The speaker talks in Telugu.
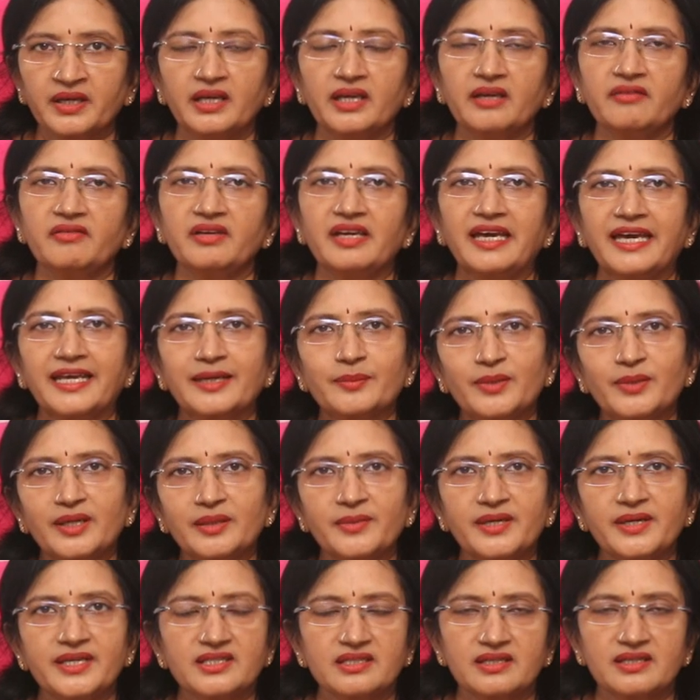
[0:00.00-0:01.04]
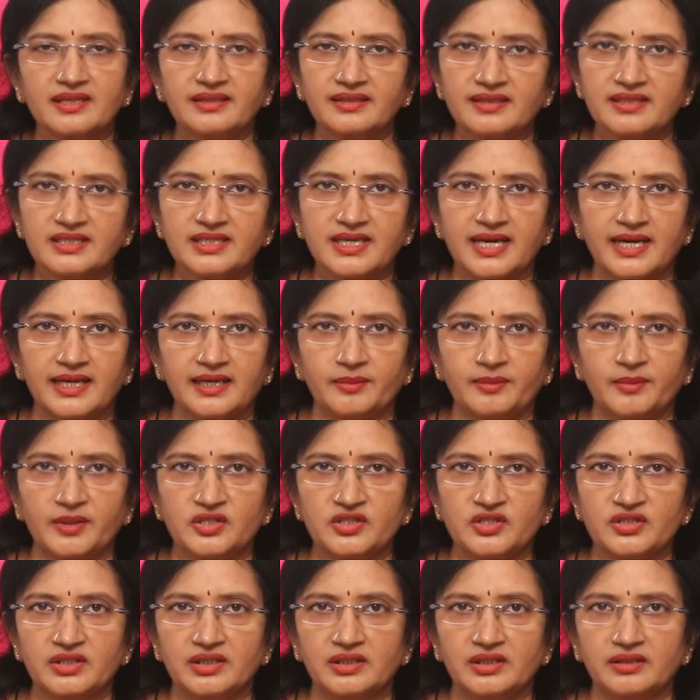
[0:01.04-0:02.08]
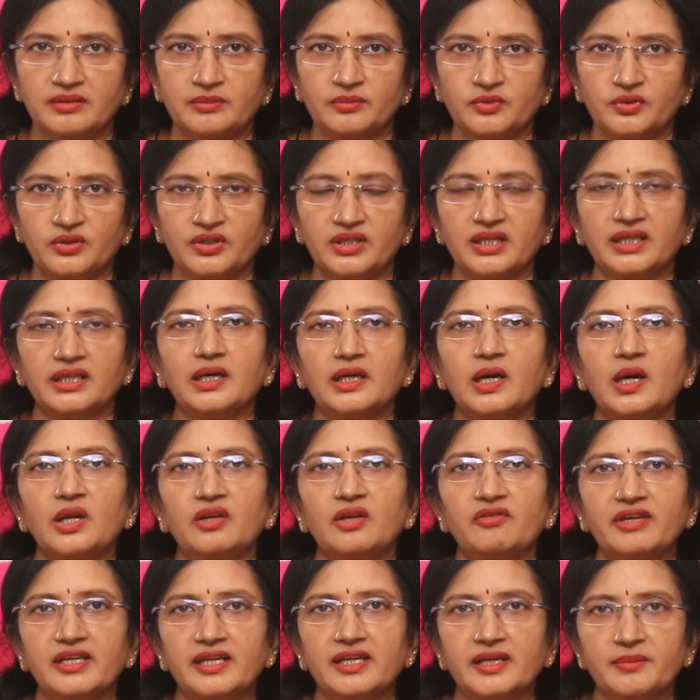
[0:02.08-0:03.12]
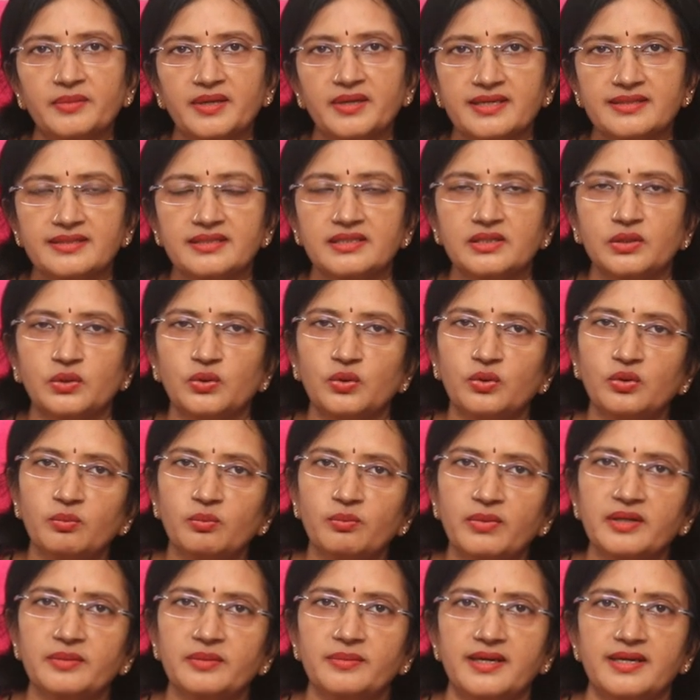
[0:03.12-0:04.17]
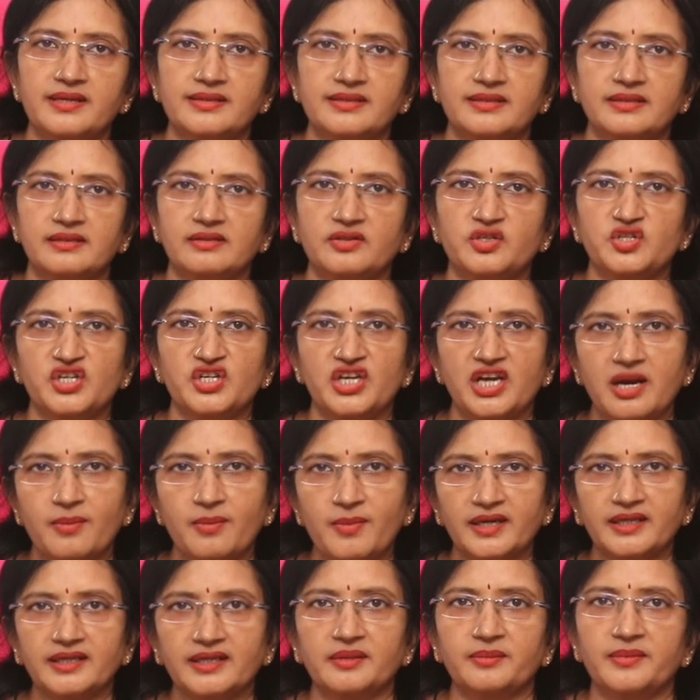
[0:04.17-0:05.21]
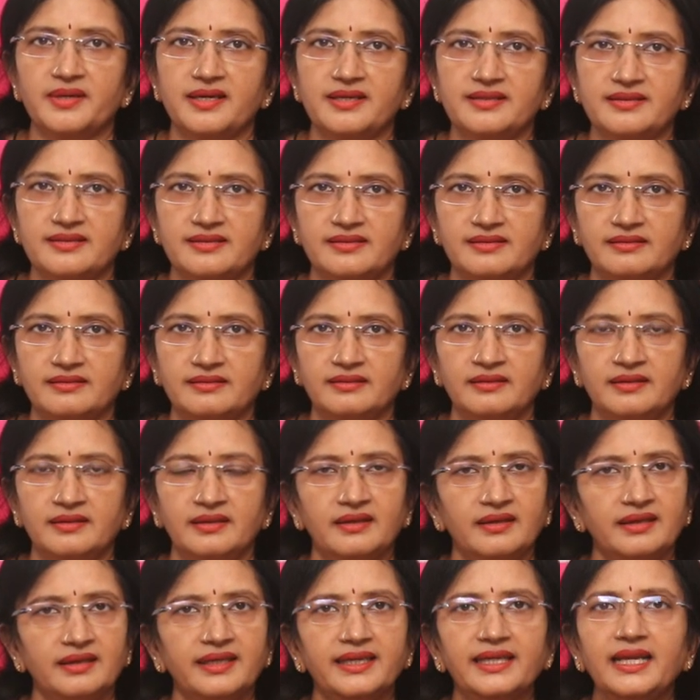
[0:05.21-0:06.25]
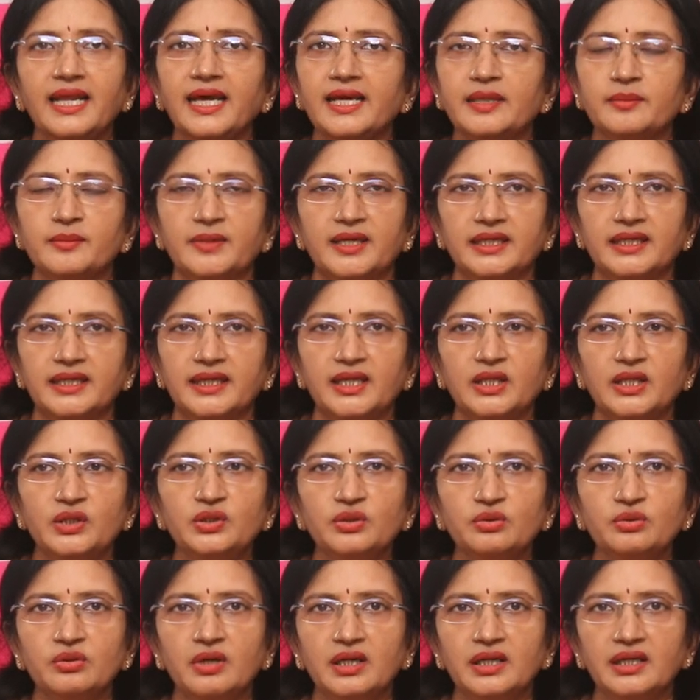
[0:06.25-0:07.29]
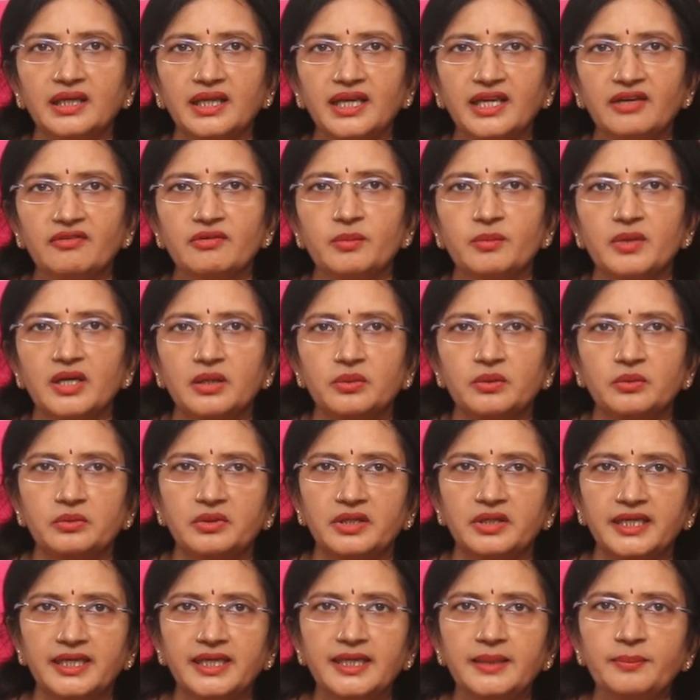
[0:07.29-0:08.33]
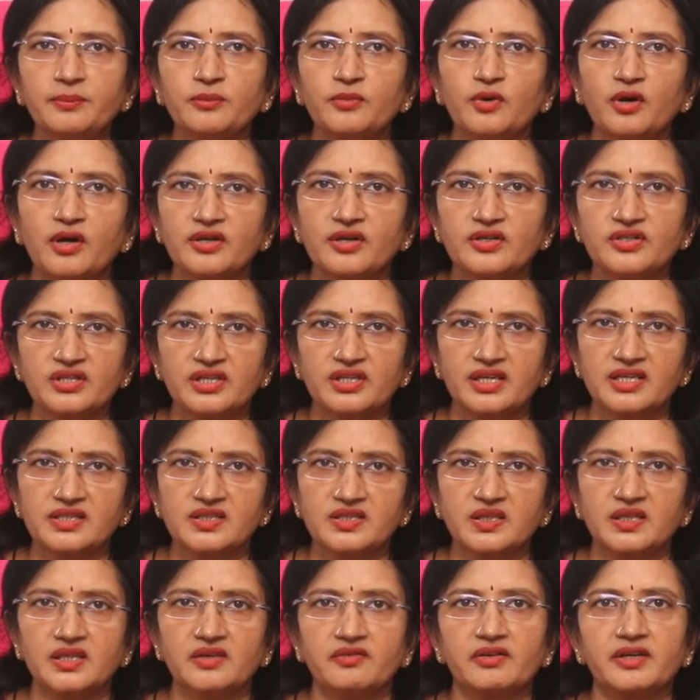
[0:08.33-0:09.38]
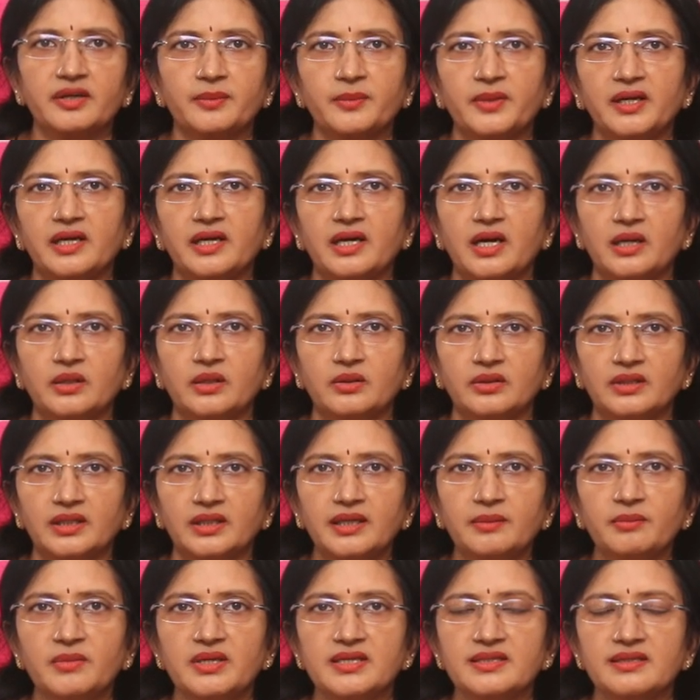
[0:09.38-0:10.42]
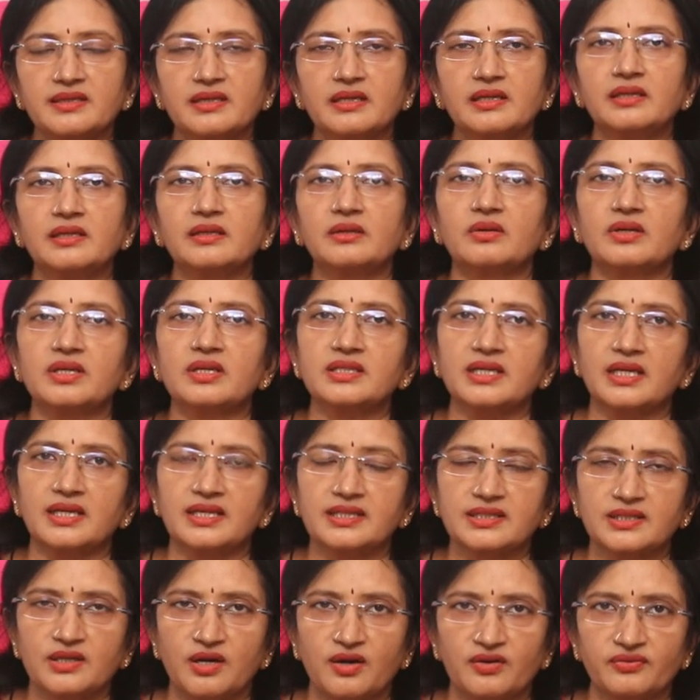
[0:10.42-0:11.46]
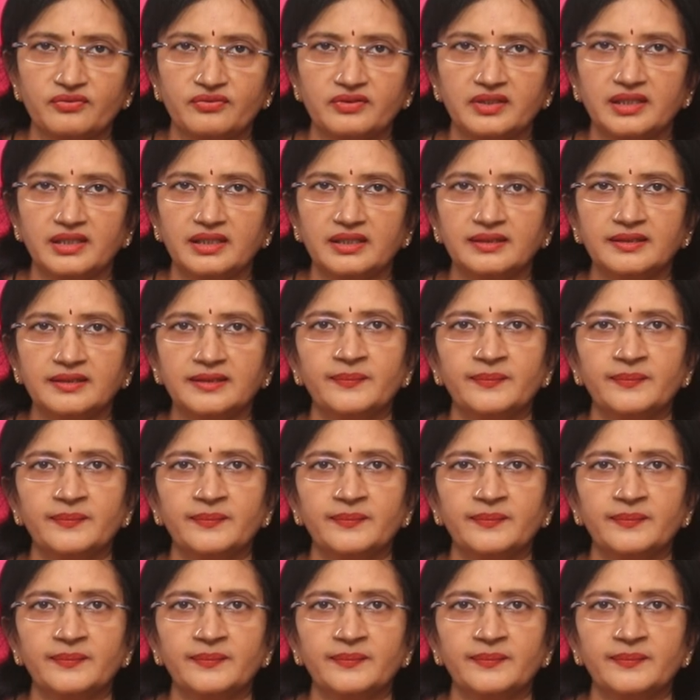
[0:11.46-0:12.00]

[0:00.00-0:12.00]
ఇవి హెర్బల్ బేస్డ్ అయితే చాలా మంచిది ముఖ్యంగా అలోవెరా బేస్డ్ కుకుంబర్ బేస్డ్ షియా బటర్ బేస్డ్ ఇలా అనమాట ఎందుకు అంటే ఇవి మీకు డీప్ మాయిశ్చరైజింగ్ ఇవ్వడమే కాకుండా మీ స్కిన్ని కూడా చాలా సాఫ్ట్గా